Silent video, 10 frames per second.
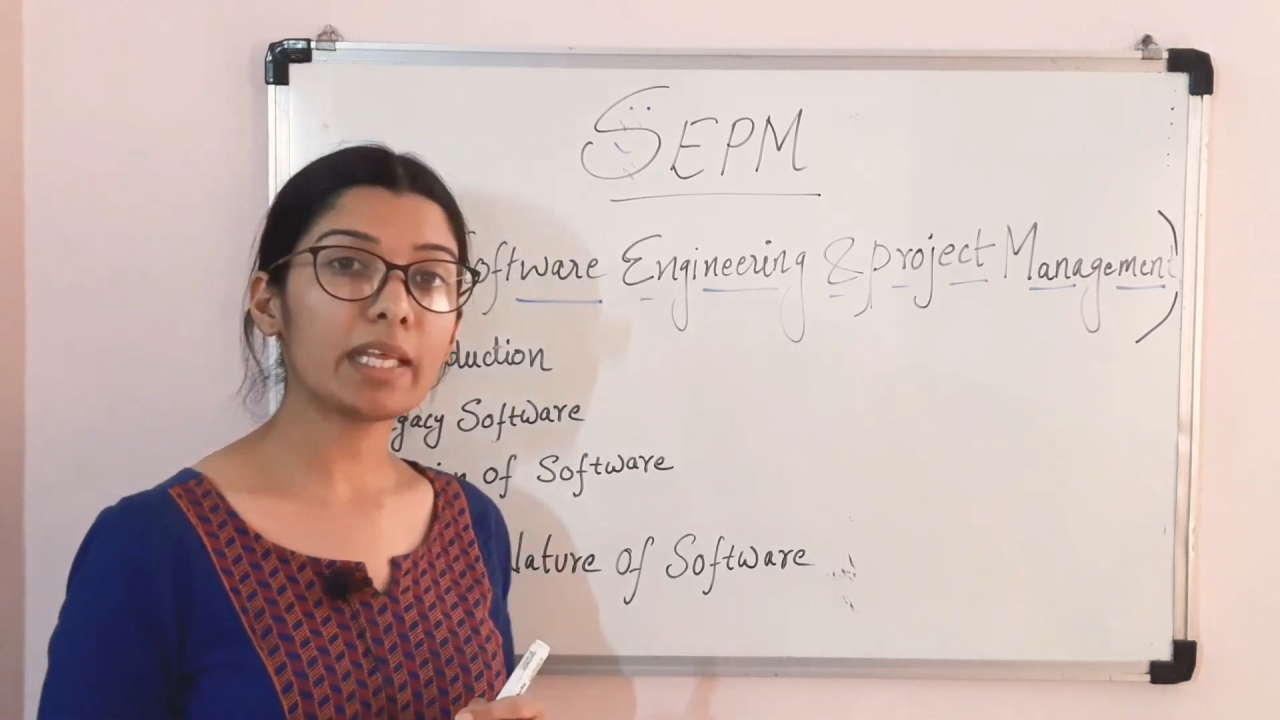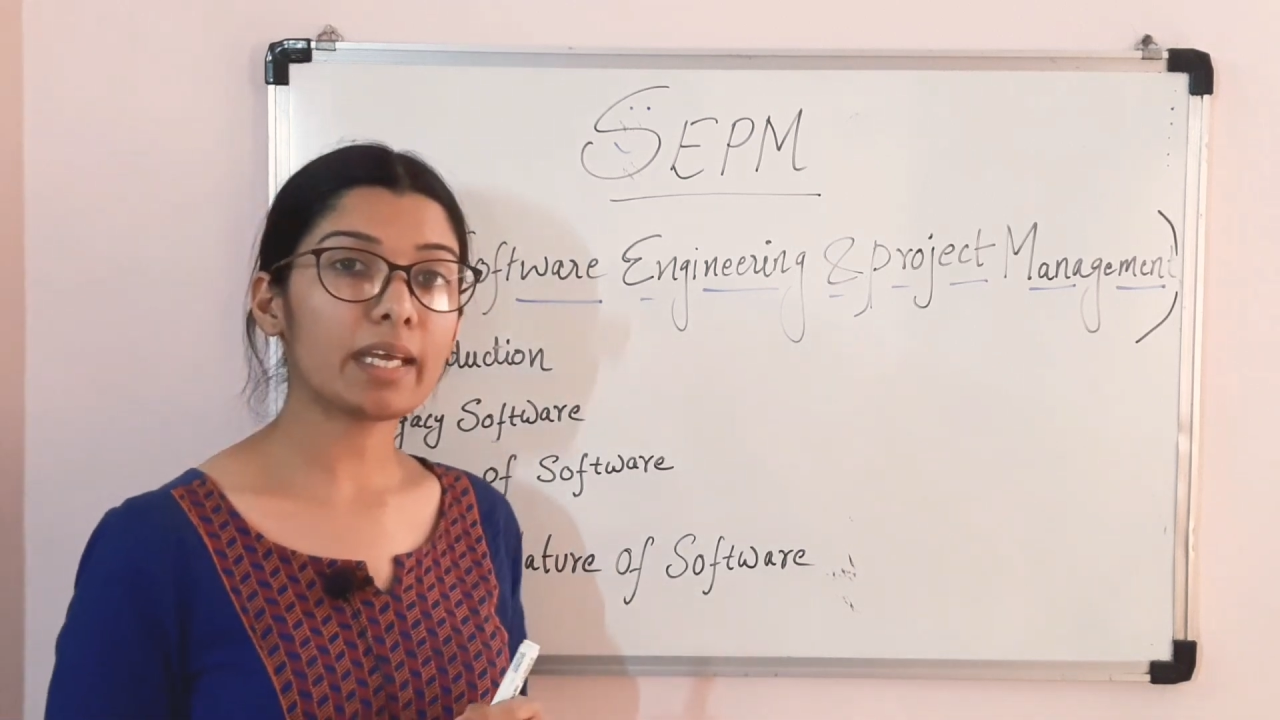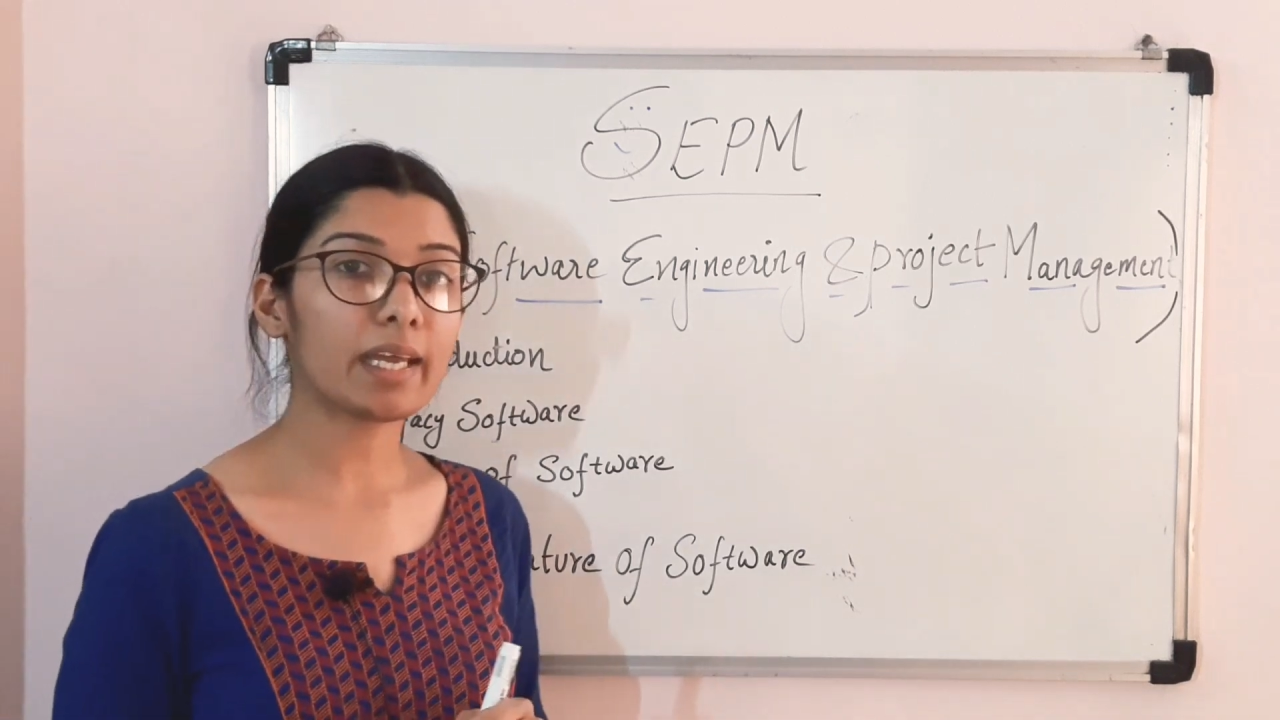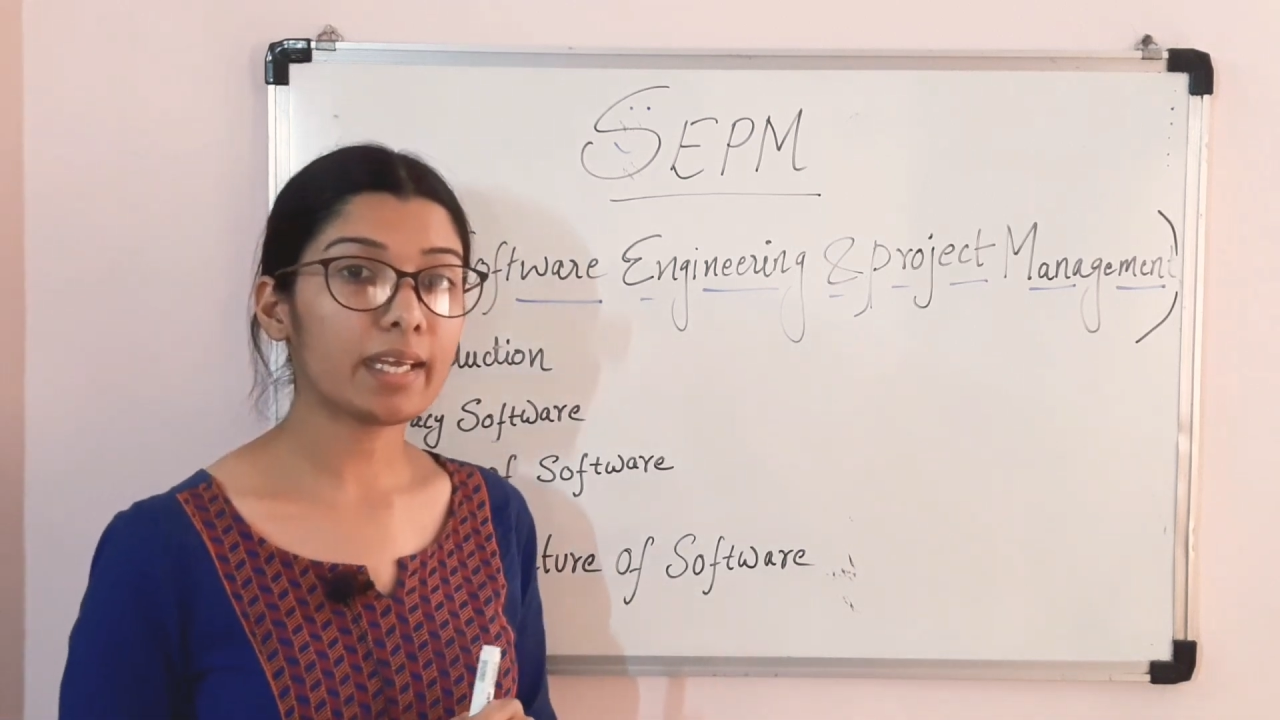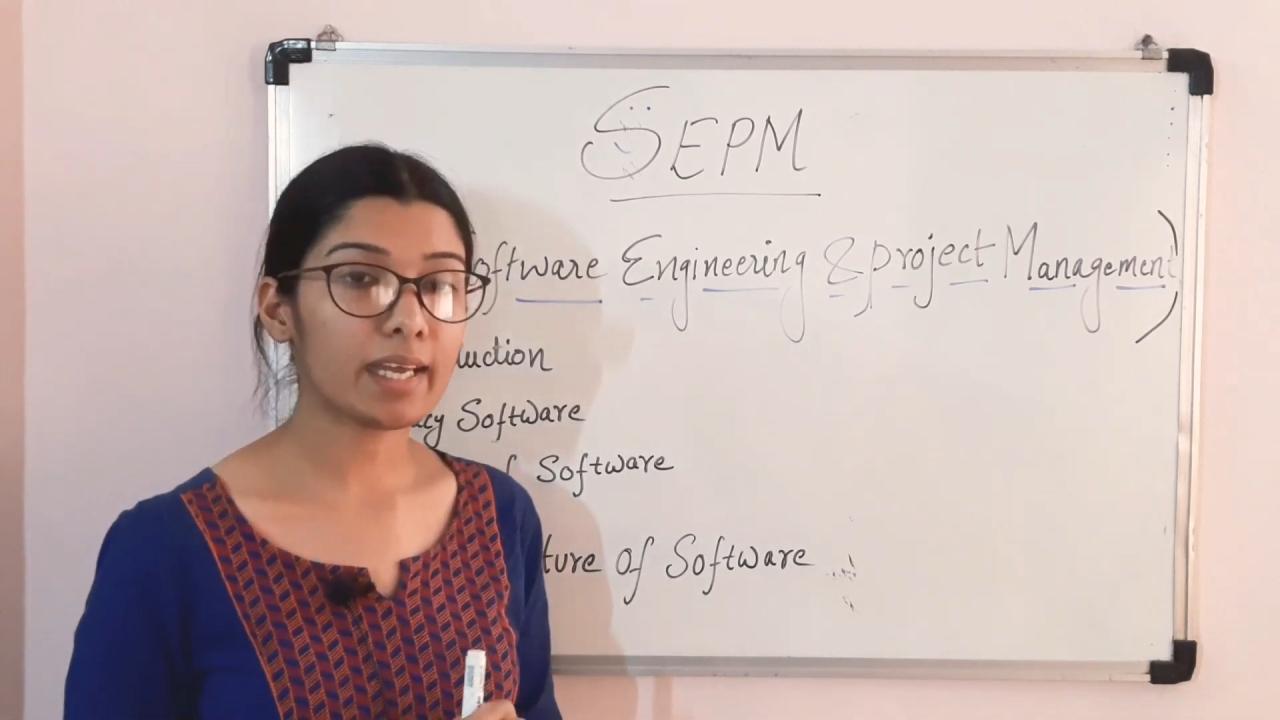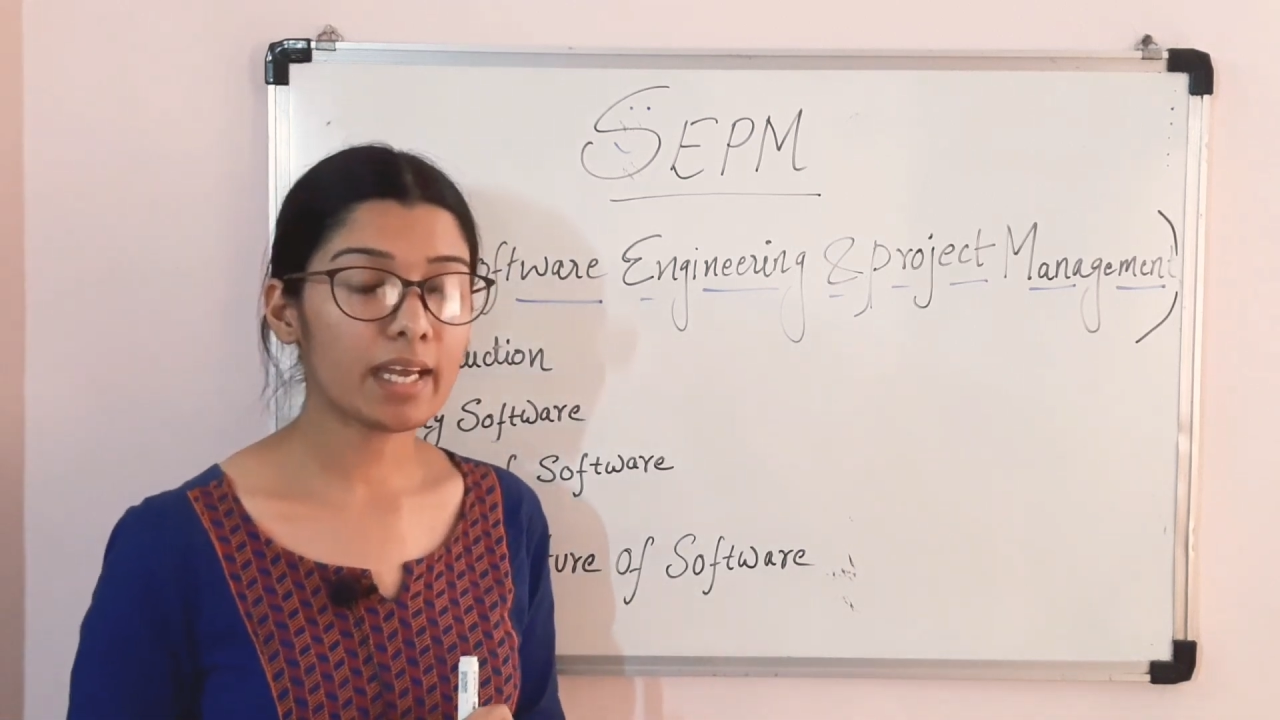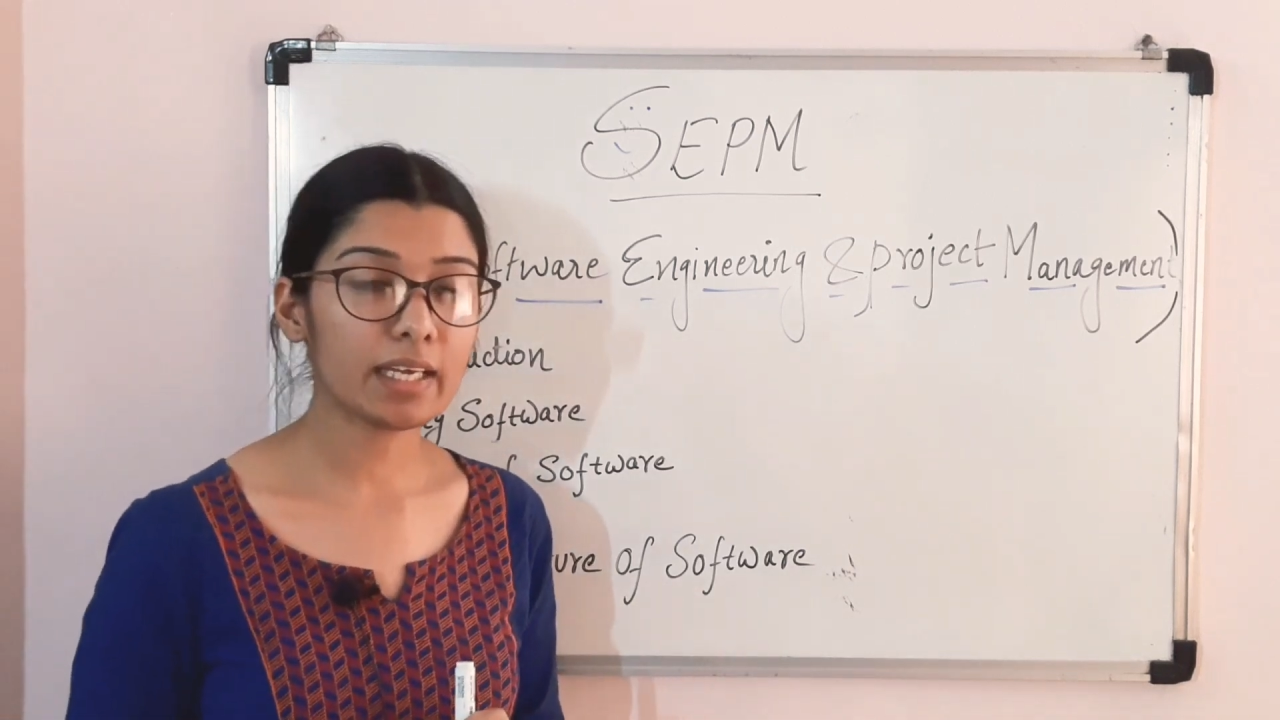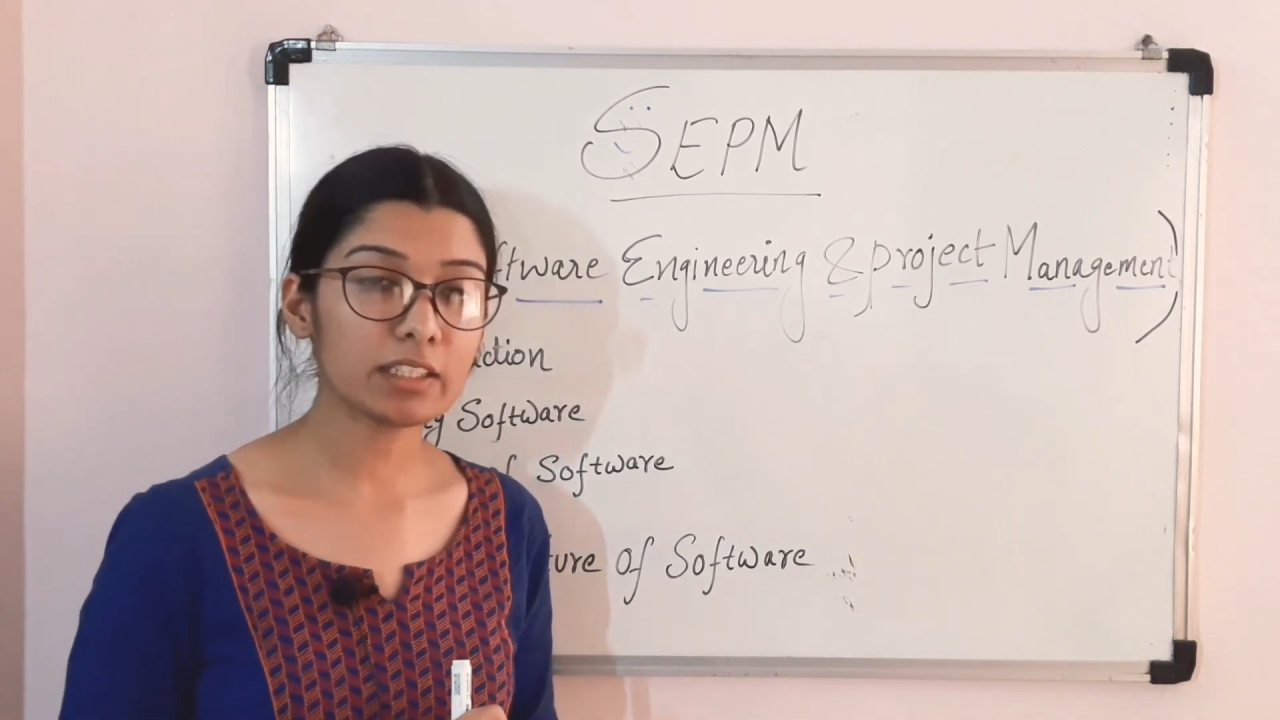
देखेंगे